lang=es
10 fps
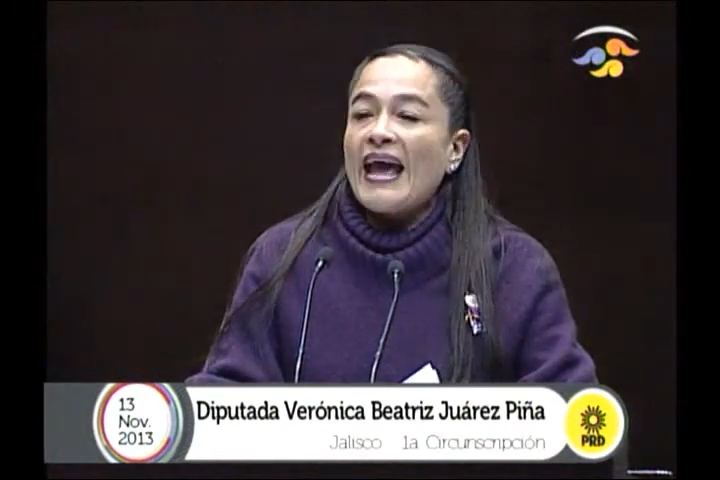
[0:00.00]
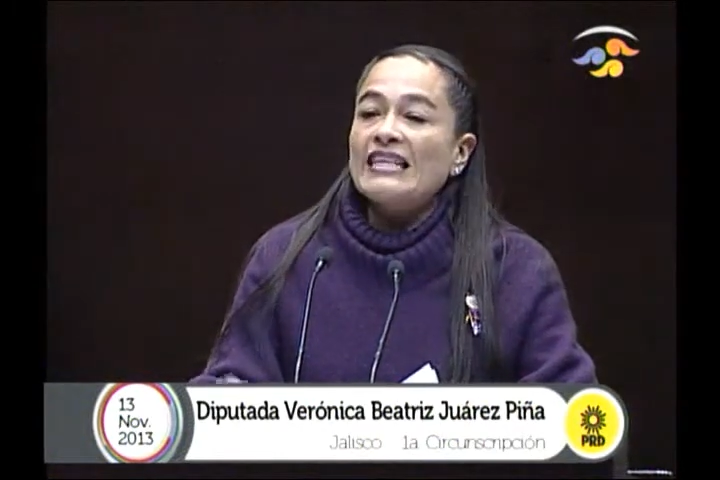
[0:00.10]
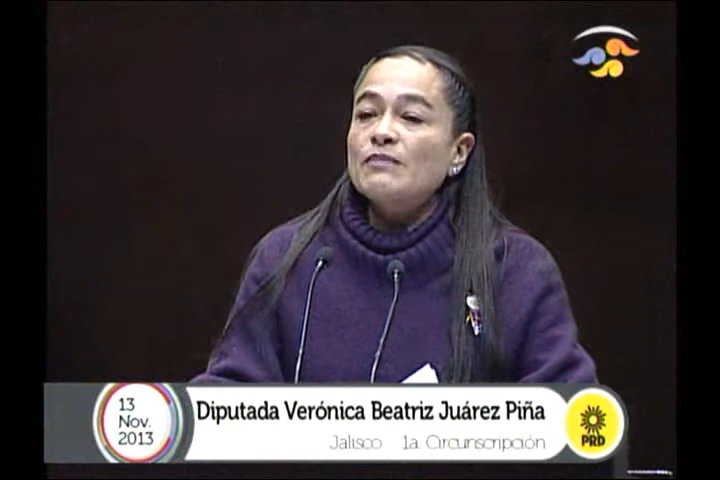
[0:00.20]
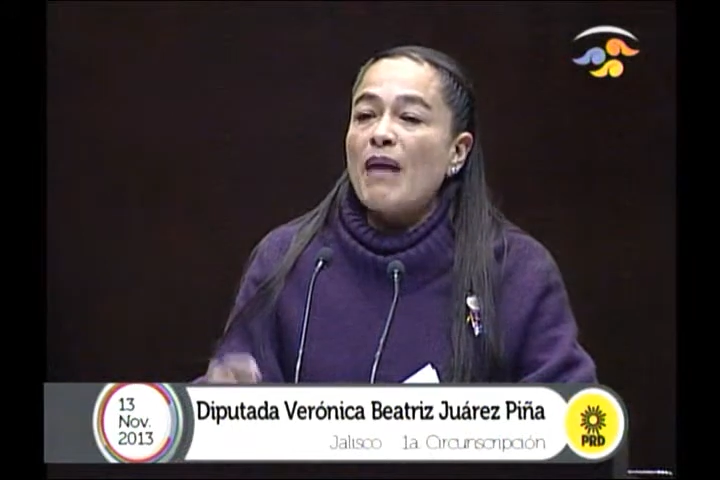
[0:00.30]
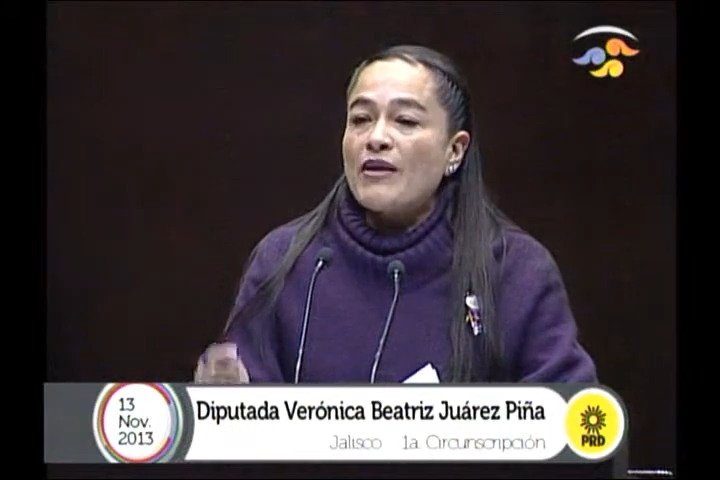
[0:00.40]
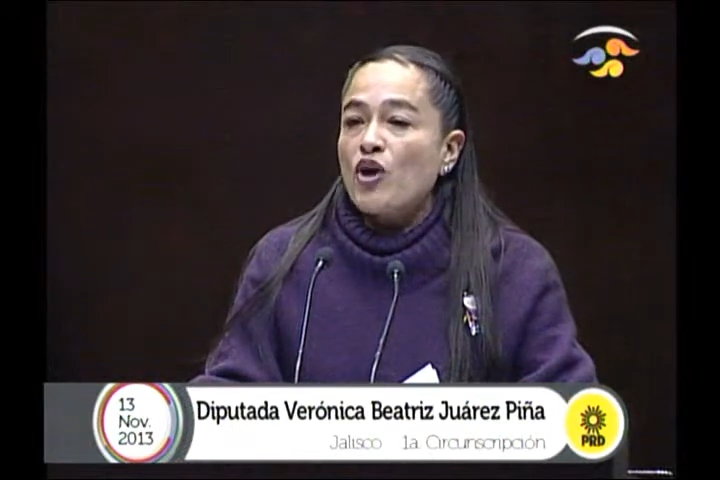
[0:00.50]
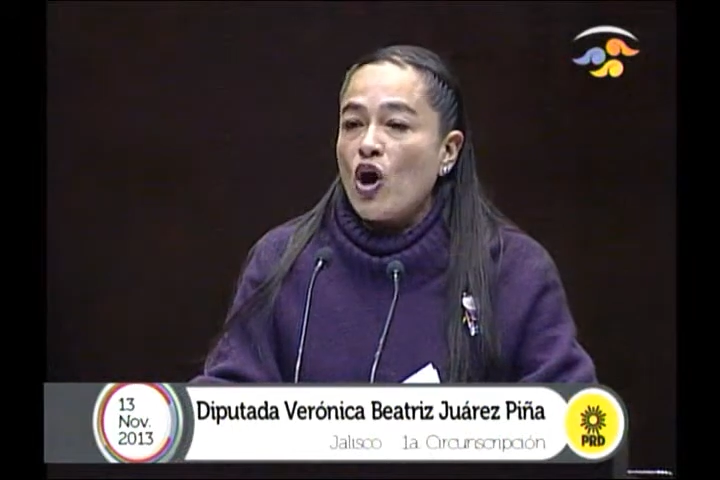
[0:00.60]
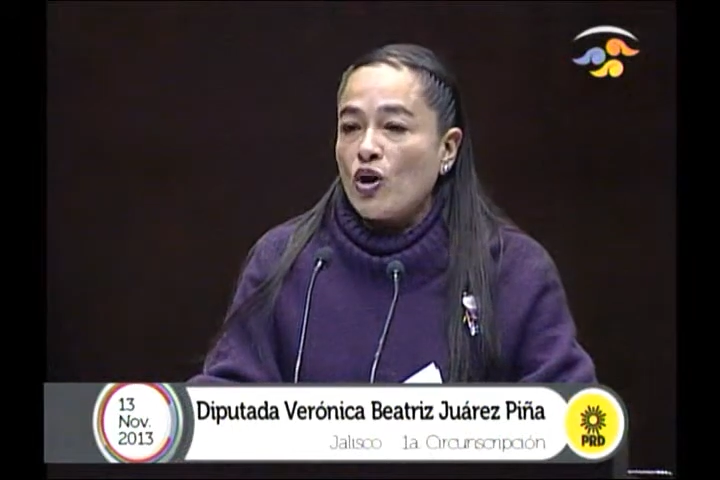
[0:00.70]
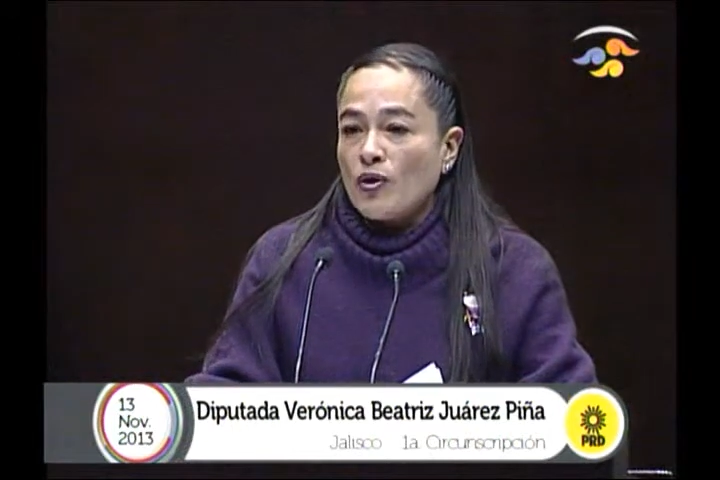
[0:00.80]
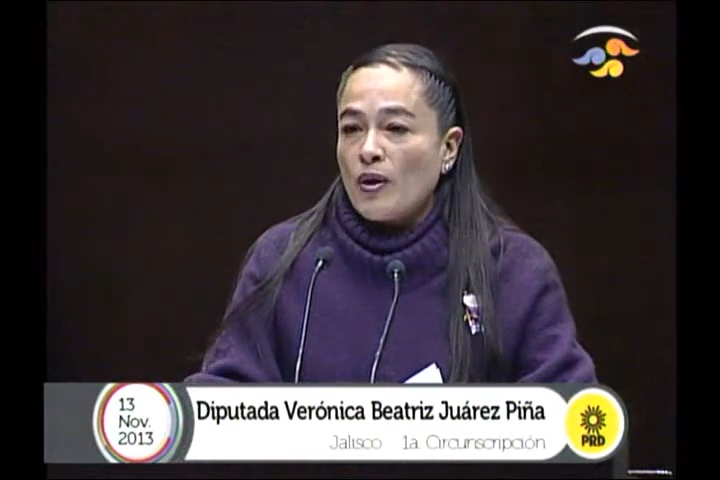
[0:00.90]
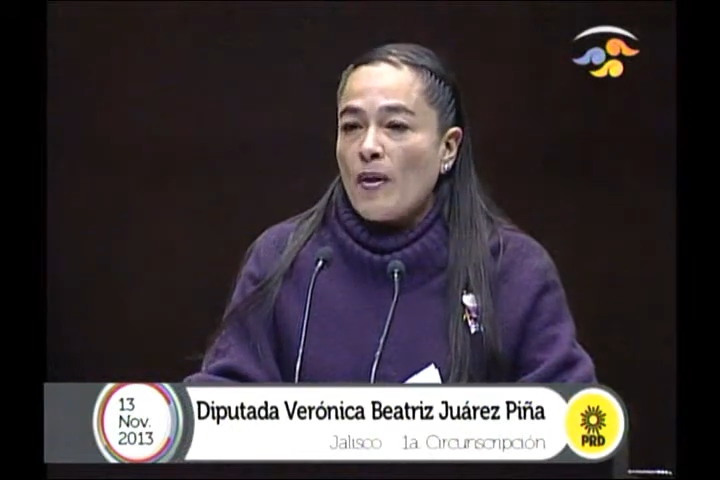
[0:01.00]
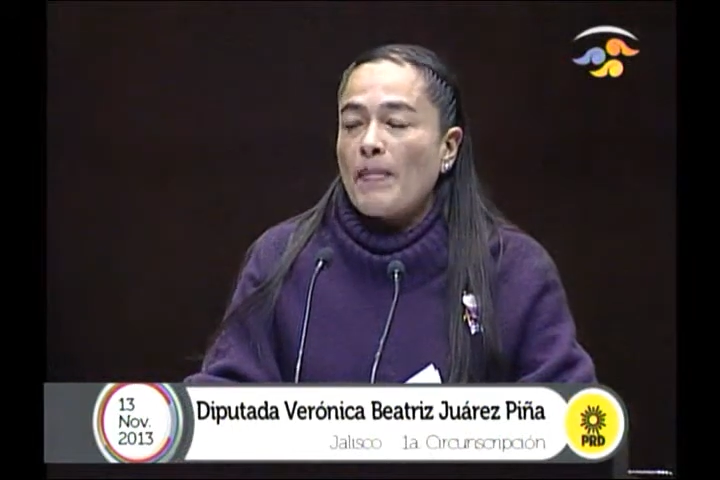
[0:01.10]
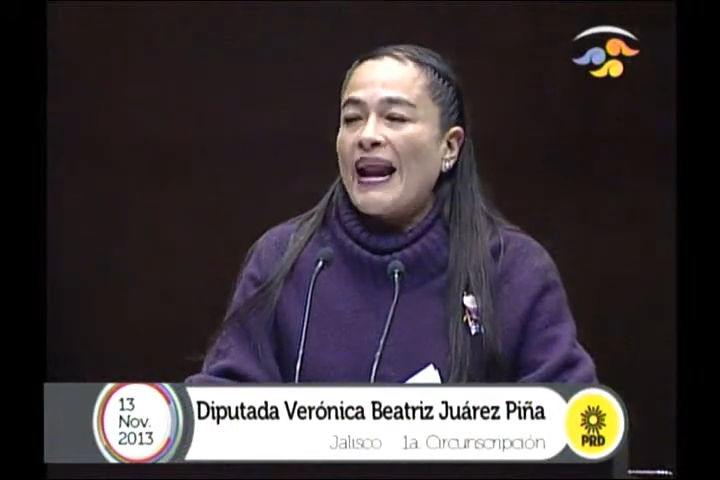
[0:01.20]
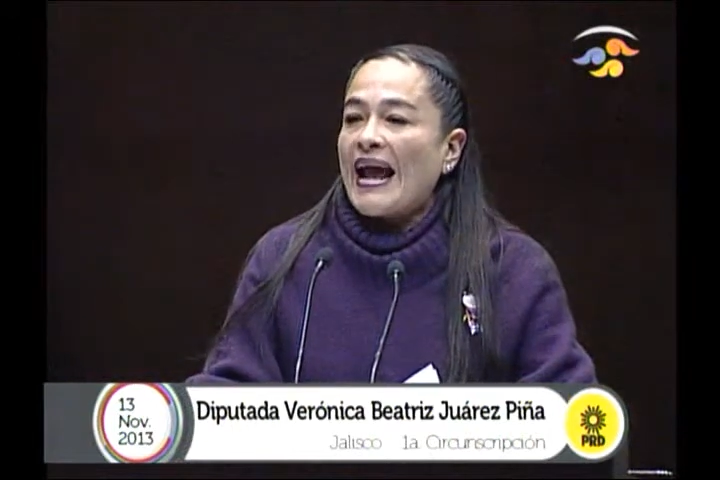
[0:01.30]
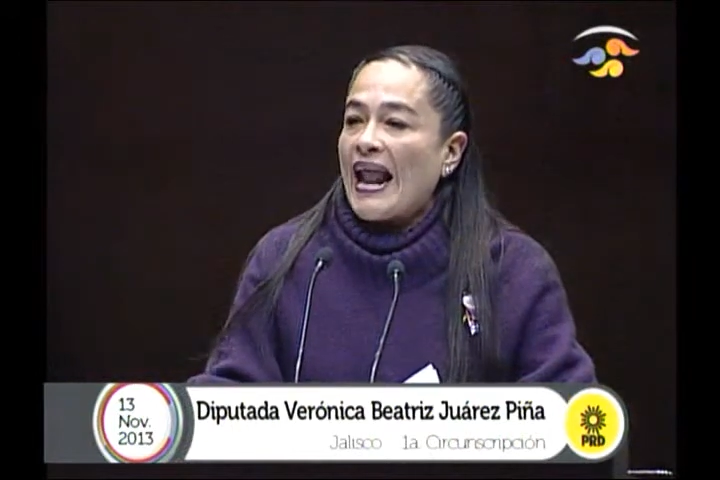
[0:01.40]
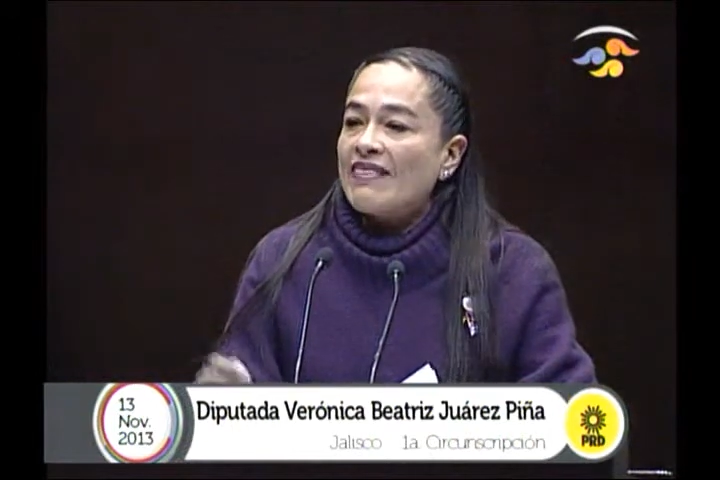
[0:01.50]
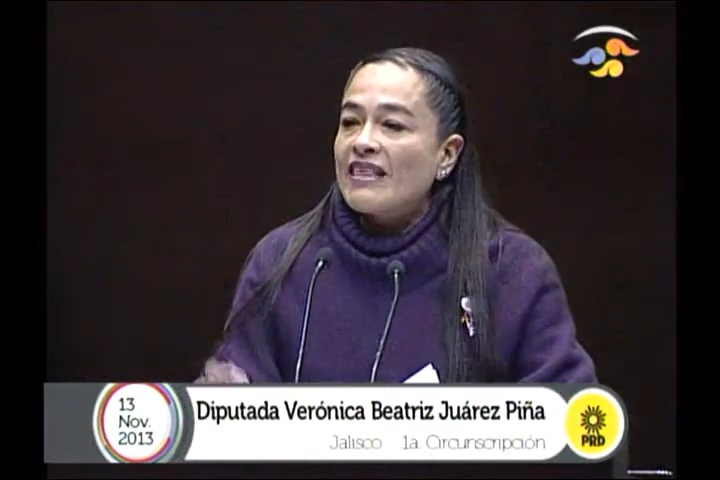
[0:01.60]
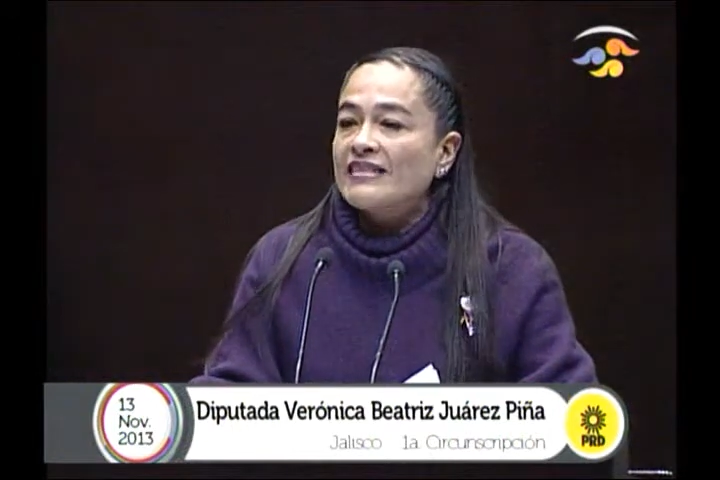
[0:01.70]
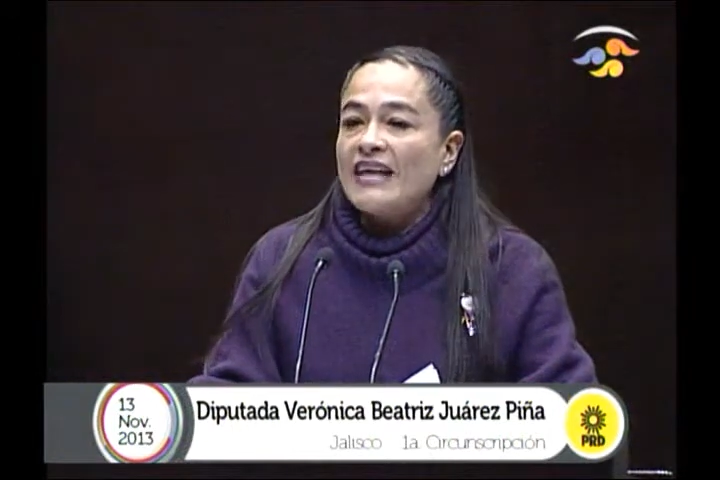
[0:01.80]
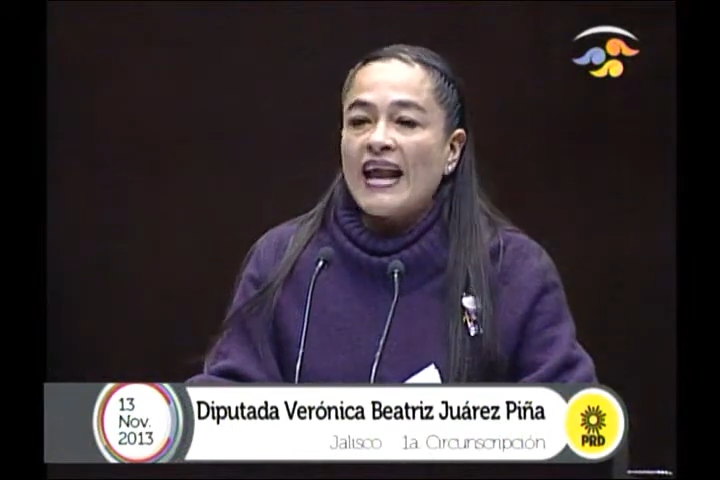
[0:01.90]
es mayor para
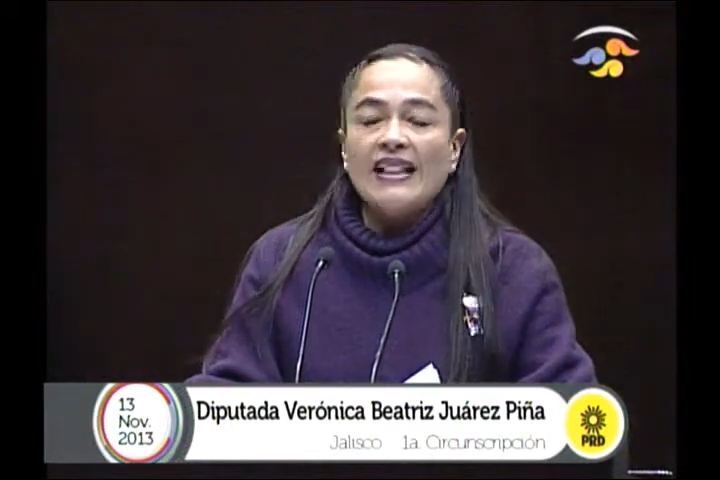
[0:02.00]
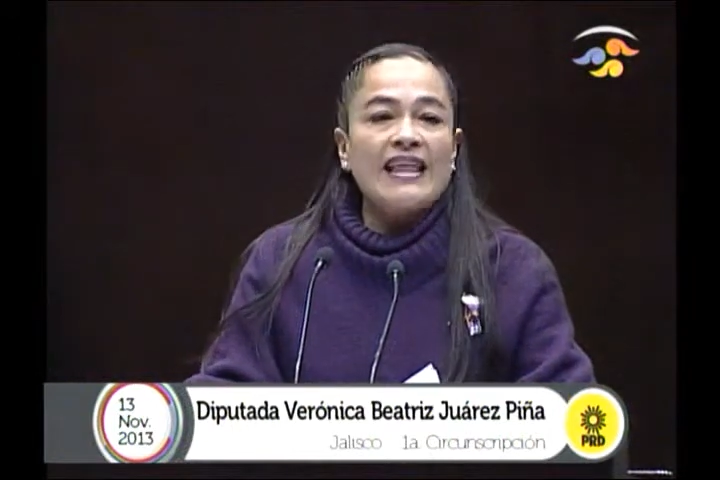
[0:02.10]
garantizar